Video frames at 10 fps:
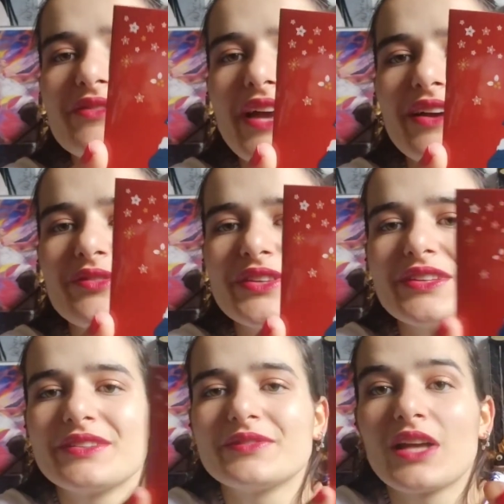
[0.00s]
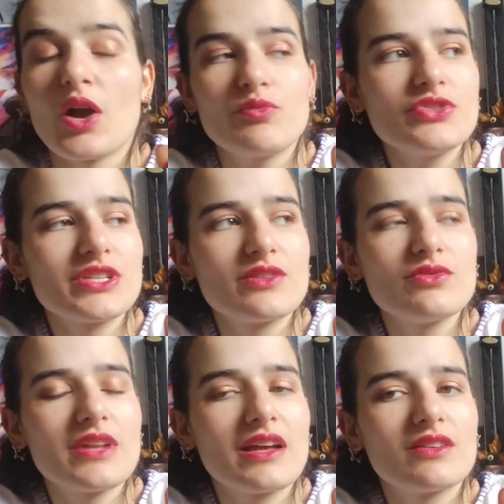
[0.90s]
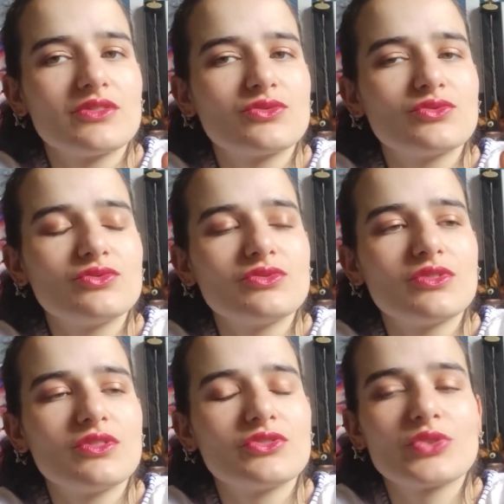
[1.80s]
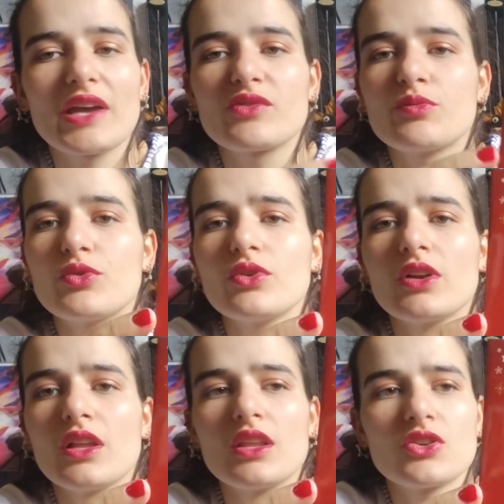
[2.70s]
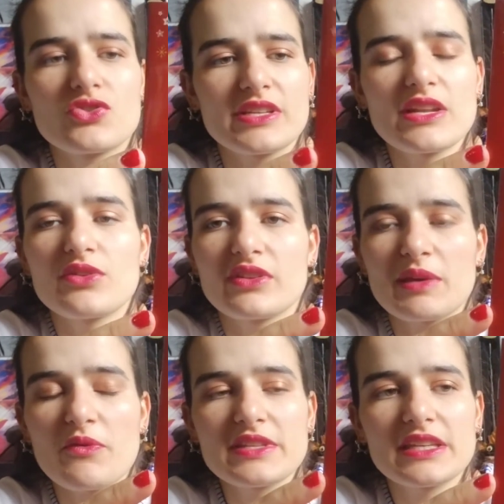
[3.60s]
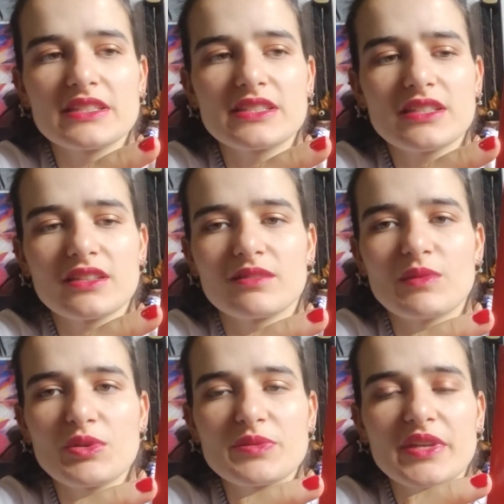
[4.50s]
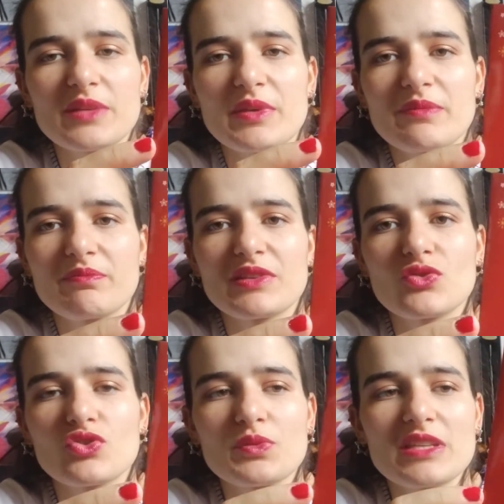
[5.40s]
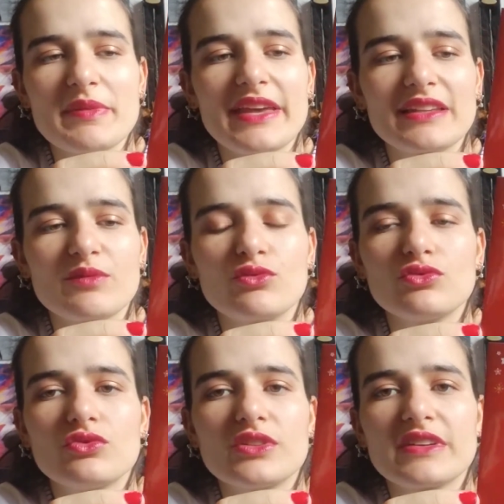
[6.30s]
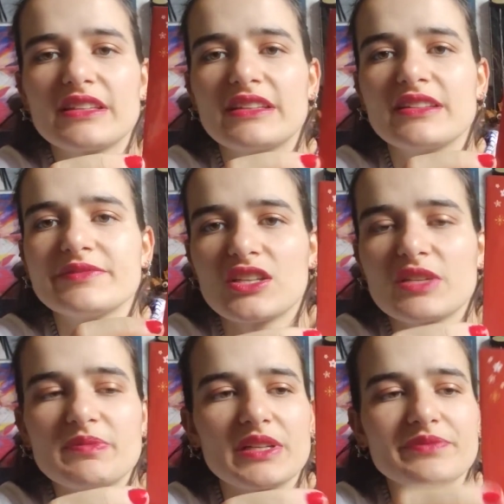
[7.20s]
ravi, ravie. En plus, j'ai lu là, du coup, euh, ce rêve bleu. Je sais qu'il a eu des très mauvaises critiques, mais moi j'ai bien aimé, parce que justement ça m'écartait beaucoup de l'univers d'Aladdin. Et j'aime